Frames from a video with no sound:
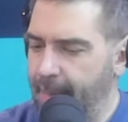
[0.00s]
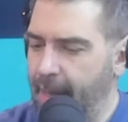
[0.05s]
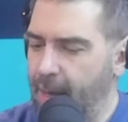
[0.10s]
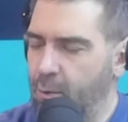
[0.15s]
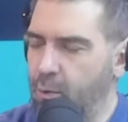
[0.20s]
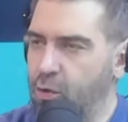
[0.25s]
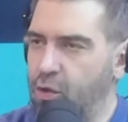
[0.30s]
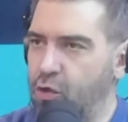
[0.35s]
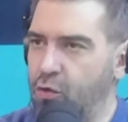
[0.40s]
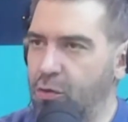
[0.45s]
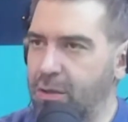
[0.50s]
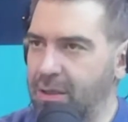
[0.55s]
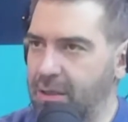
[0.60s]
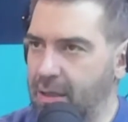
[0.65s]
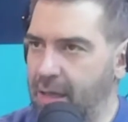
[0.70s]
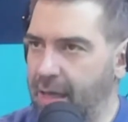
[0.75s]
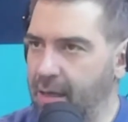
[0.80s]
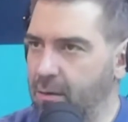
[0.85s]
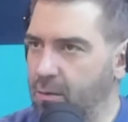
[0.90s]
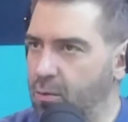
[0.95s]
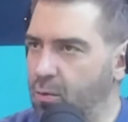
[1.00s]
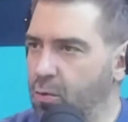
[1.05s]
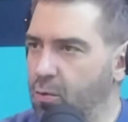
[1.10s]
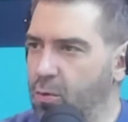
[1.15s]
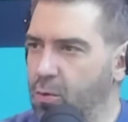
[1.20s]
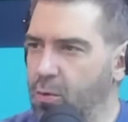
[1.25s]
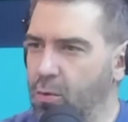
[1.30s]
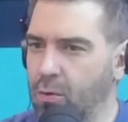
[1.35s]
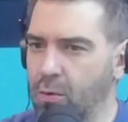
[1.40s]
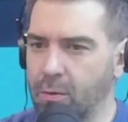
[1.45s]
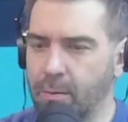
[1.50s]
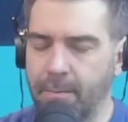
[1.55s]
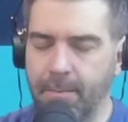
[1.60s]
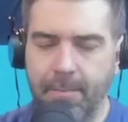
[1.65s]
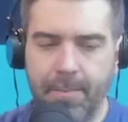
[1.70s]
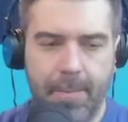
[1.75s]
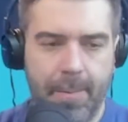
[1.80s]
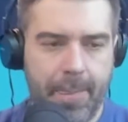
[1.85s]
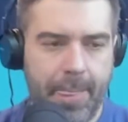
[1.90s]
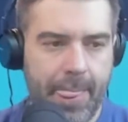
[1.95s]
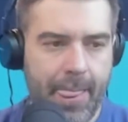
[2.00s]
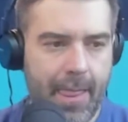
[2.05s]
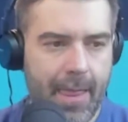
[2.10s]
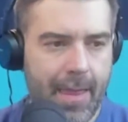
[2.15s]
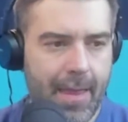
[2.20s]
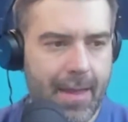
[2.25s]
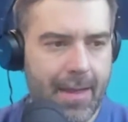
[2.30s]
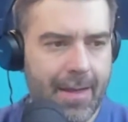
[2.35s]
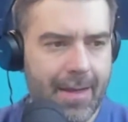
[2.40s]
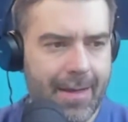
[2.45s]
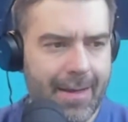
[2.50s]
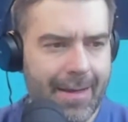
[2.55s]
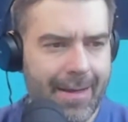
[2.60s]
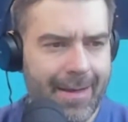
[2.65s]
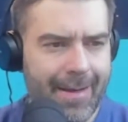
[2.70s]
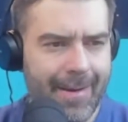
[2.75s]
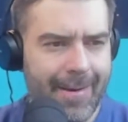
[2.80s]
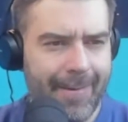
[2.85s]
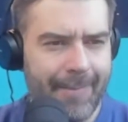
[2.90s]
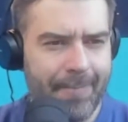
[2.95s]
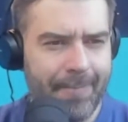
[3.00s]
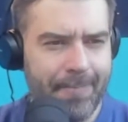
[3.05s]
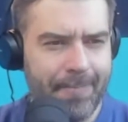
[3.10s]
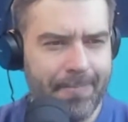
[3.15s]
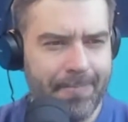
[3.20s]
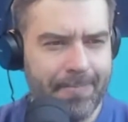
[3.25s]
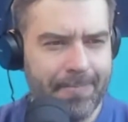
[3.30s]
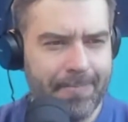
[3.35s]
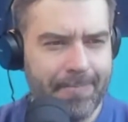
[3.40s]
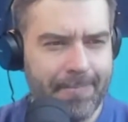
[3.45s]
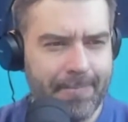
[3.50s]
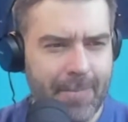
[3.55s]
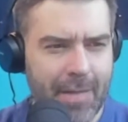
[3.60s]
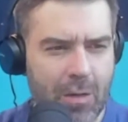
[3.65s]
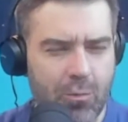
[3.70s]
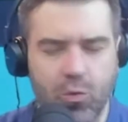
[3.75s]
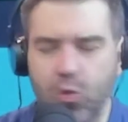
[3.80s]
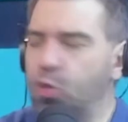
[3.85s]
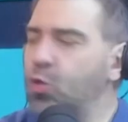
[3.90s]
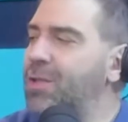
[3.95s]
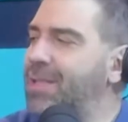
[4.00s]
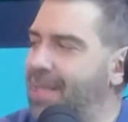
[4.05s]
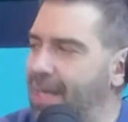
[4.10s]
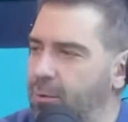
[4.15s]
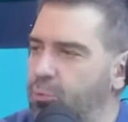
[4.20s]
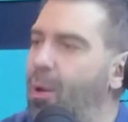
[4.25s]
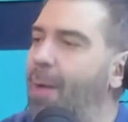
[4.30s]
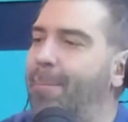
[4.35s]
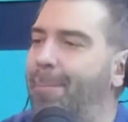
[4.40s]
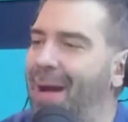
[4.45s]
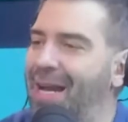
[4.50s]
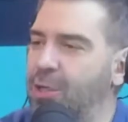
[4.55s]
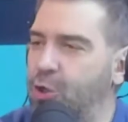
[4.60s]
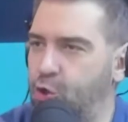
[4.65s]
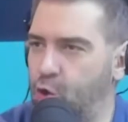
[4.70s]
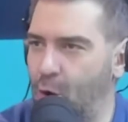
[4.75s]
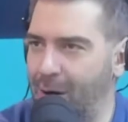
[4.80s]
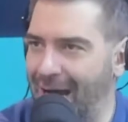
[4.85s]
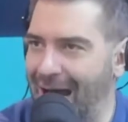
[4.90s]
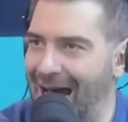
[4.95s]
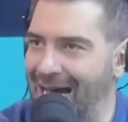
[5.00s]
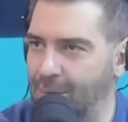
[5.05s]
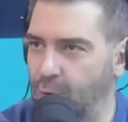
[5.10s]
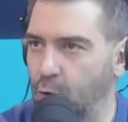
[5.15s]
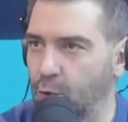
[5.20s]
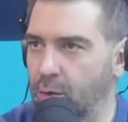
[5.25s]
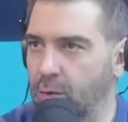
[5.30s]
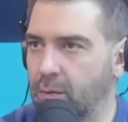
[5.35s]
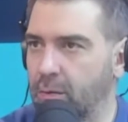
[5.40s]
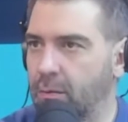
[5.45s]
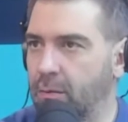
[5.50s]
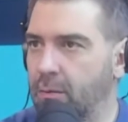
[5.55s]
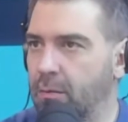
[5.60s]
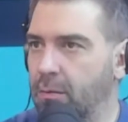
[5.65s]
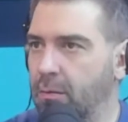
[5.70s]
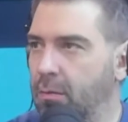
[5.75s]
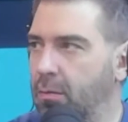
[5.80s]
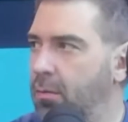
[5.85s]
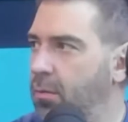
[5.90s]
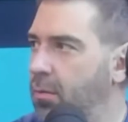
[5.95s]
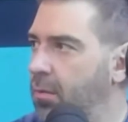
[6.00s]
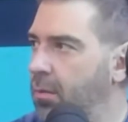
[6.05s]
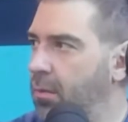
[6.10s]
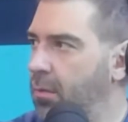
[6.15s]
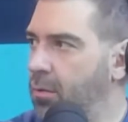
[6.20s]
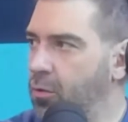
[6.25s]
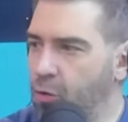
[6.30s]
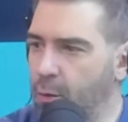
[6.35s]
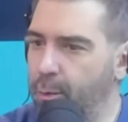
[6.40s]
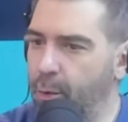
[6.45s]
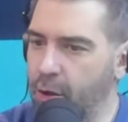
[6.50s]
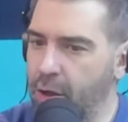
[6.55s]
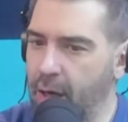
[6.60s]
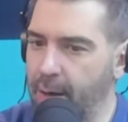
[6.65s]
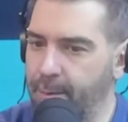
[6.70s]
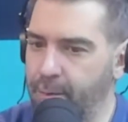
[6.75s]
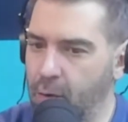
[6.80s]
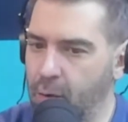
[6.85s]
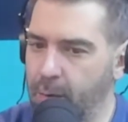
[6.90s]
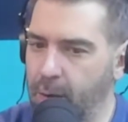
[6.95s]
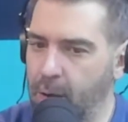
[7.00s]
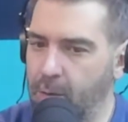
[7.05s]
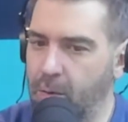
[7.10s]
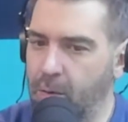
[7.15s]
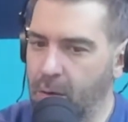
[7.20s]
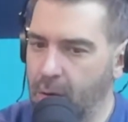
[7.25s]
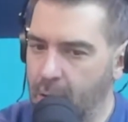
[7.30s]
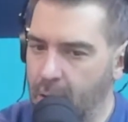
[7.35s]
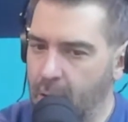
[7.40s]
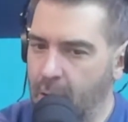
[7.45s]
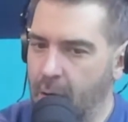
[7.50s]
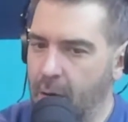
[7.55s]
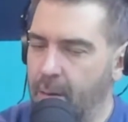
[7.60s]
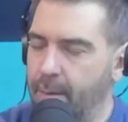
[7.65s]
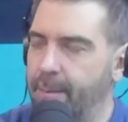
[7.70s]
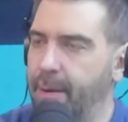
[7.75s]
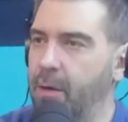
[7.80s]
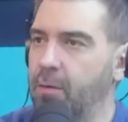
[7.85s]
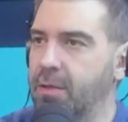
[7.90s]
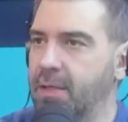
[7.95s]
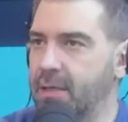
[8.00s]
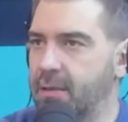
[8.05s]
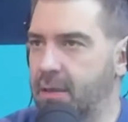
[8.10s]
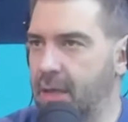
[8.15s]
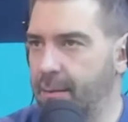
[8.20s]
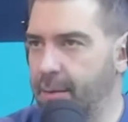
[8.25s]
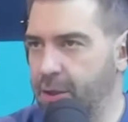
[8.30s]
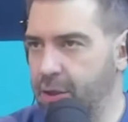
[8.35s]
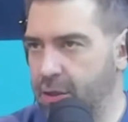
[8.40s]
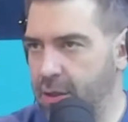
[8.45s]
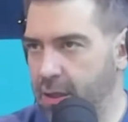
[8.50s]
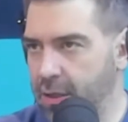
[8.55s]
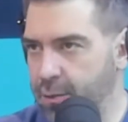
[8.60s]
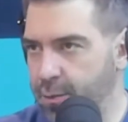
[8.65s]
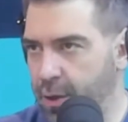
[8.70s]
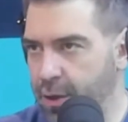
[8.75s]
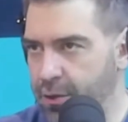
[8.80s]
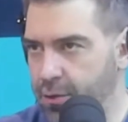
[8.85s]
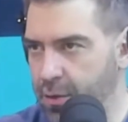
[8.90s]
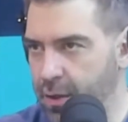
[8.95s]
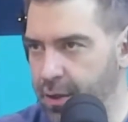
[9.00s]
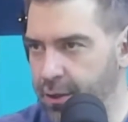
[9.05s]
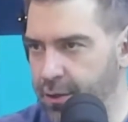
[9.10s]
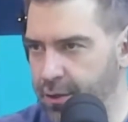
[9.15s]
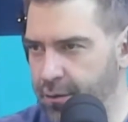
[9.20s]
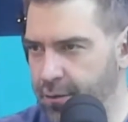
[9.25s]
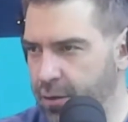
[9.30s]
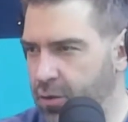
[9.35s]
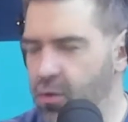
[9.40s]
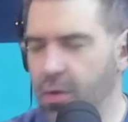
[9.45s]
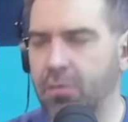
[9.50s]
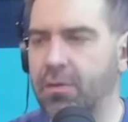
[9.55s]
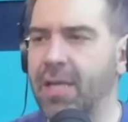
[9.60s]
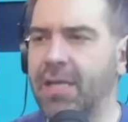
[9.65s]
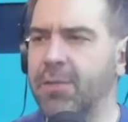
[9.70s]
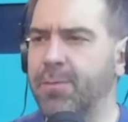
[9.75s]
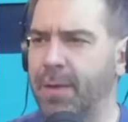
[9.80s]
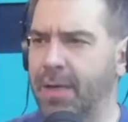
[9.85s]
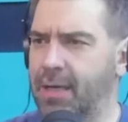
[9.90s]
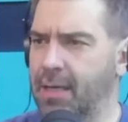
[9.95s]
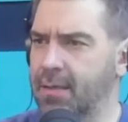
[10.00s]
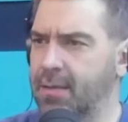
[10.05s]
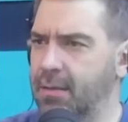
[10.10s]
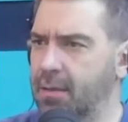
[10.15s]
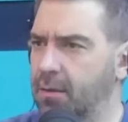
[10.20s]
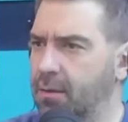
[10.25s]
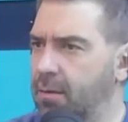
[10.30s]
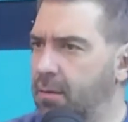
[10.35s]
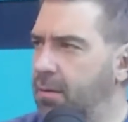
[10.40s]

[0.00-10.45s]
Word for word: o sustento, é, um sustento apaixonado do poder público pelo sistema de transporte coletivo. Isso não tem explicação.